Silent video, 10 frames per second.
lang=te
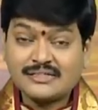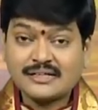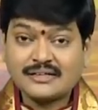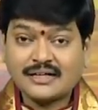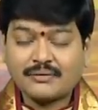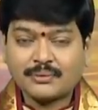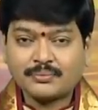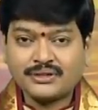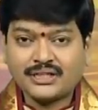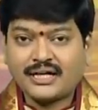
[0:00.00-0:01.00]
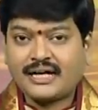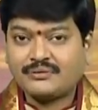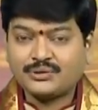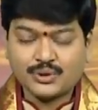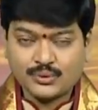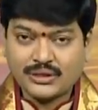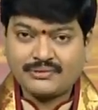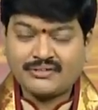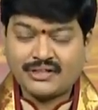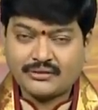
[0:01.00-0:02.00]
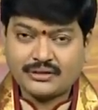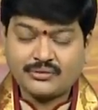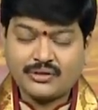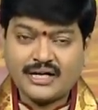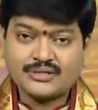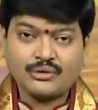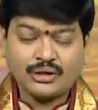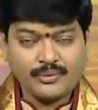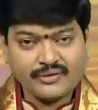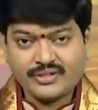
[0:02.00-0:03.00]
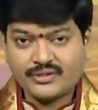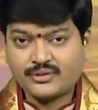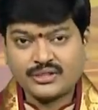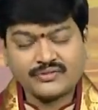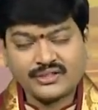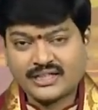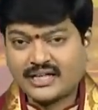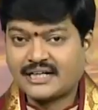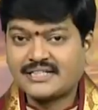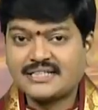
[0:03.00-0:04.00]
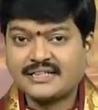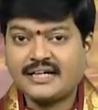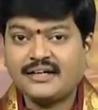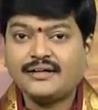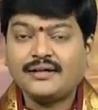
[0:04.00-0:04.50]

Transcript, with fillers: సంక్రమణ పుణ్యకాలం ఉంది సూర్యభగవానుడు ధనురాశిలోకి ప్రవేశిస్తున్నటువంటి కారణం చేత